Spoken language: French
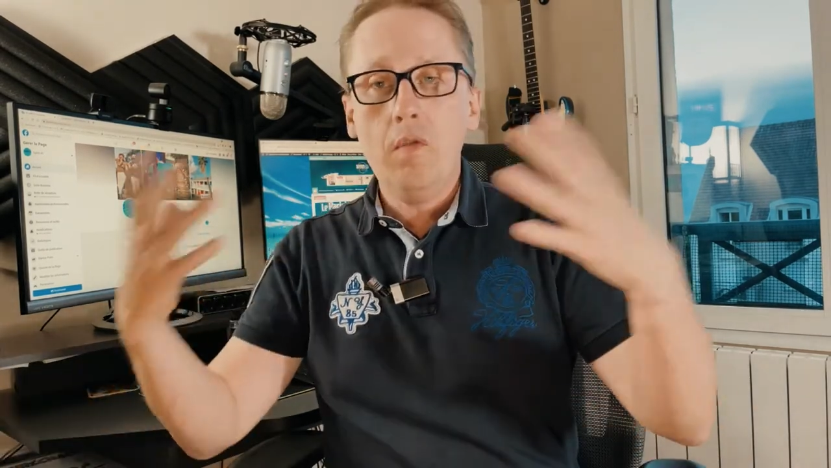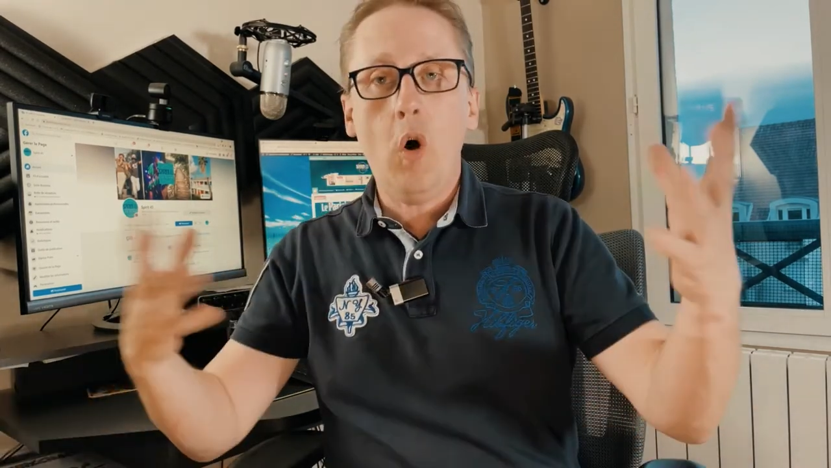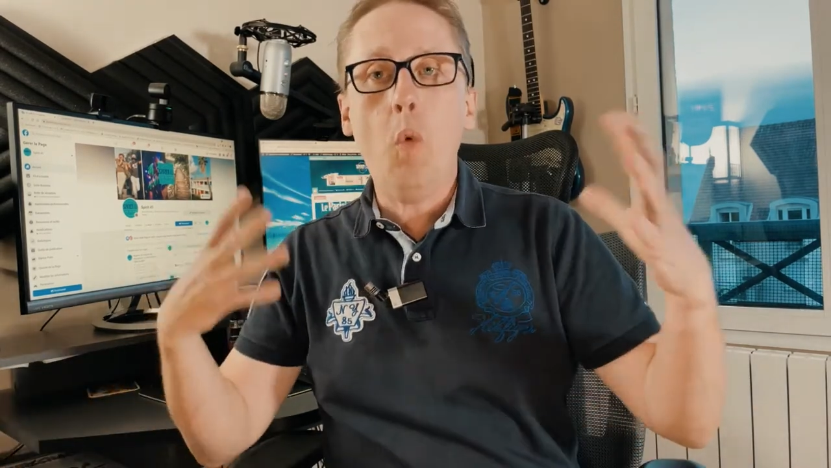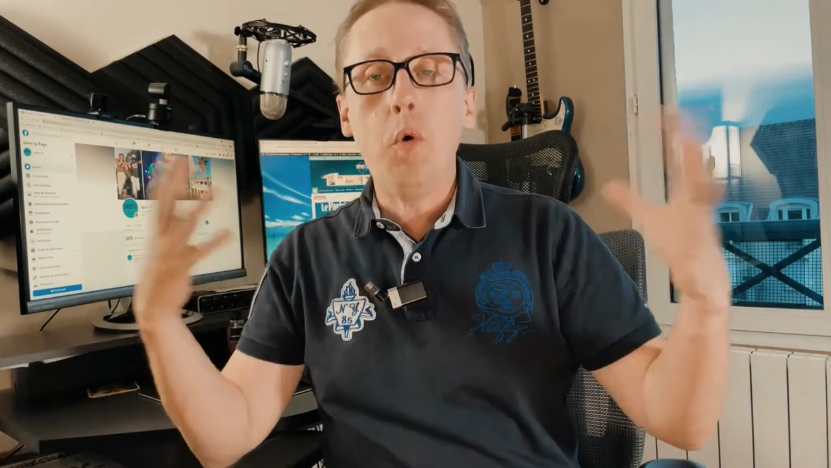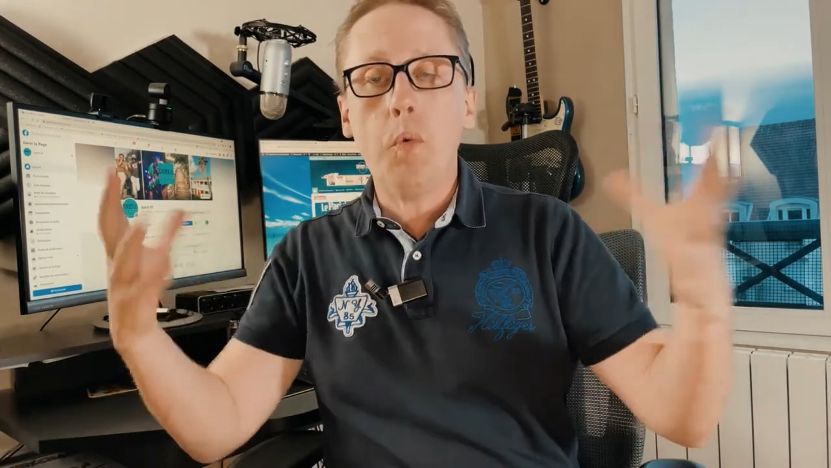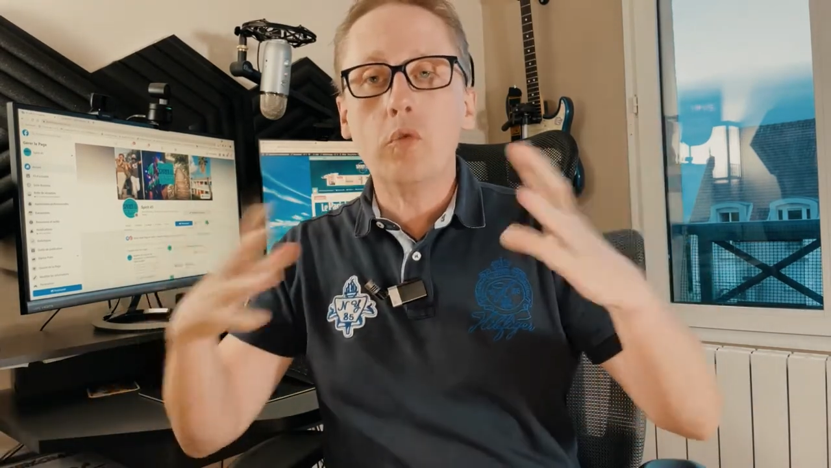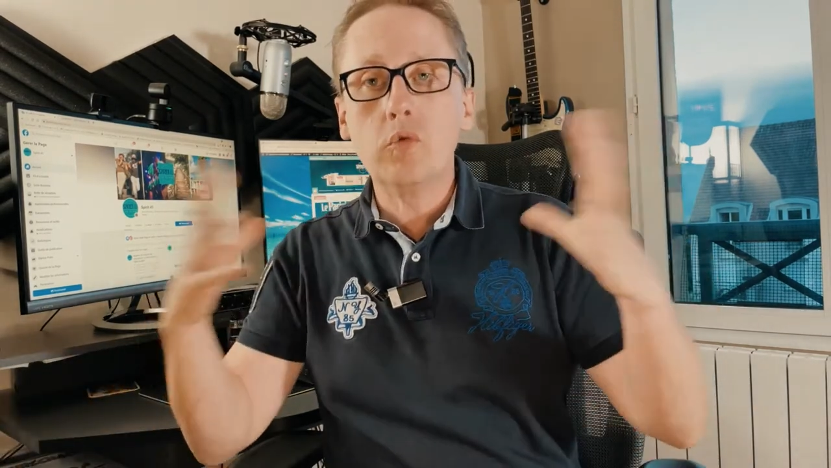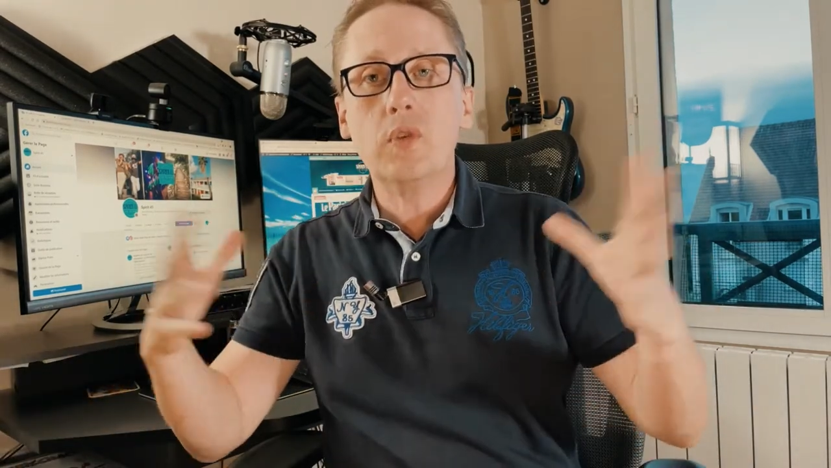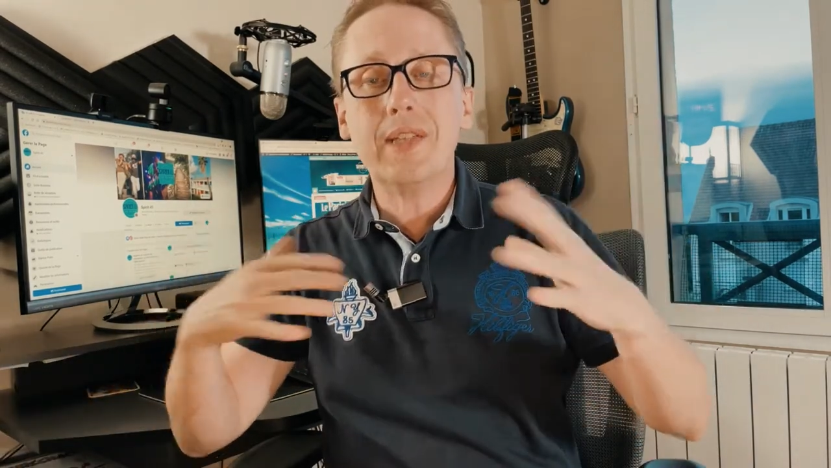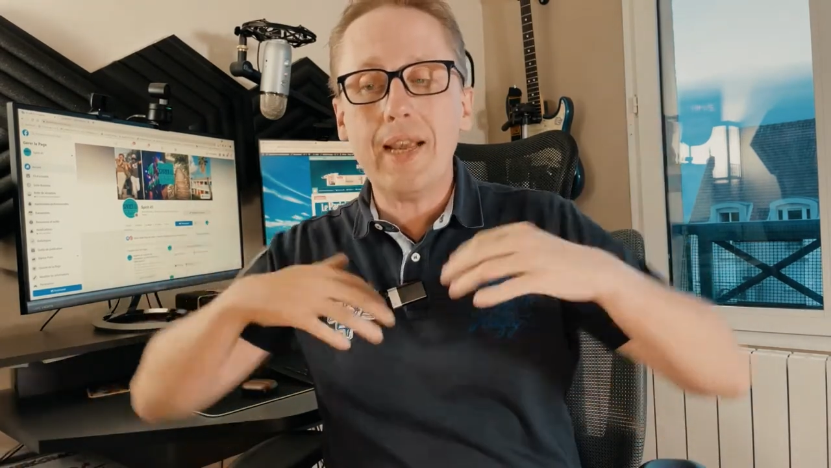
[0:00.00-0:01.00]
enfin on peut prendre
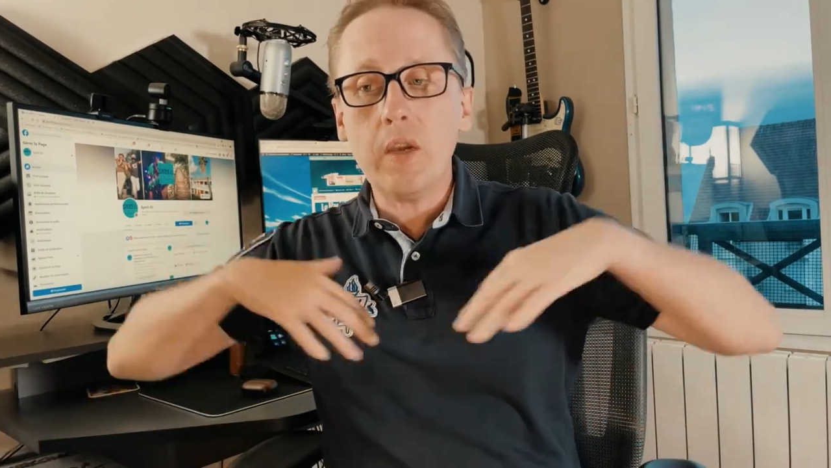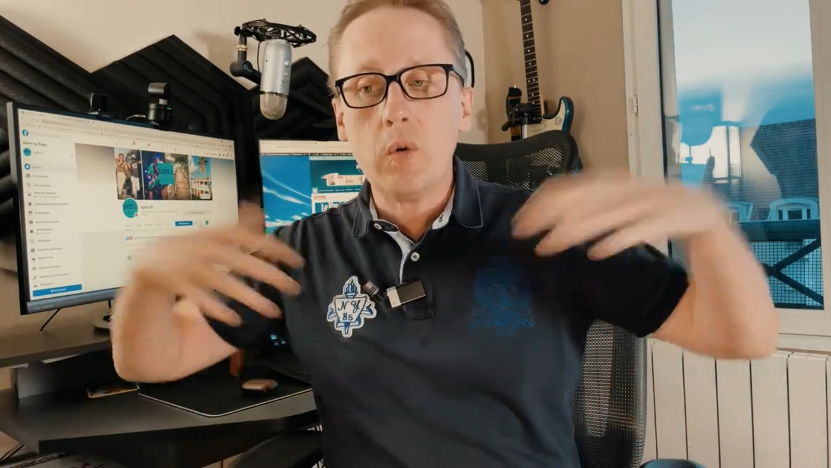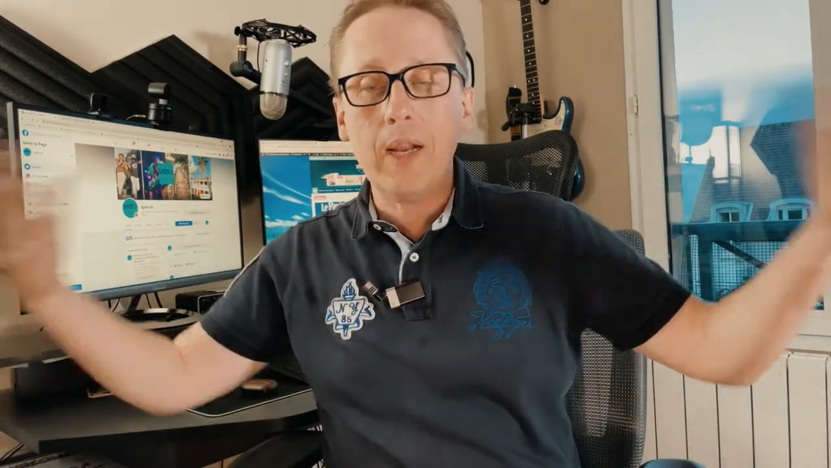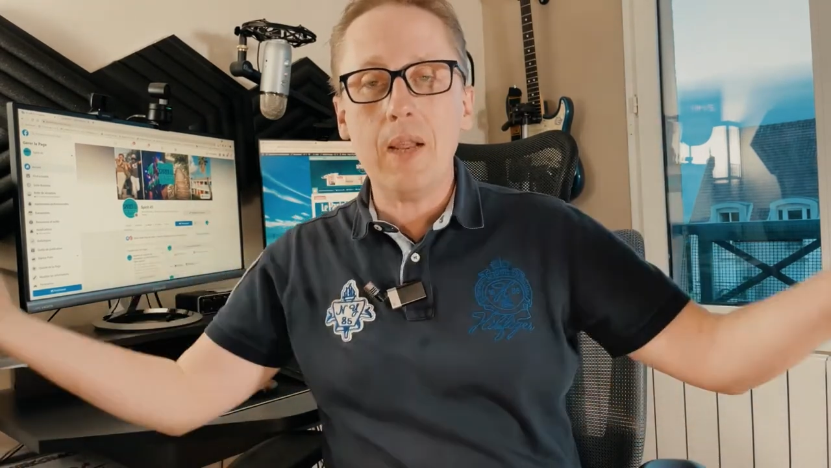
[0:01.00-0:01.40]
tout ça et on a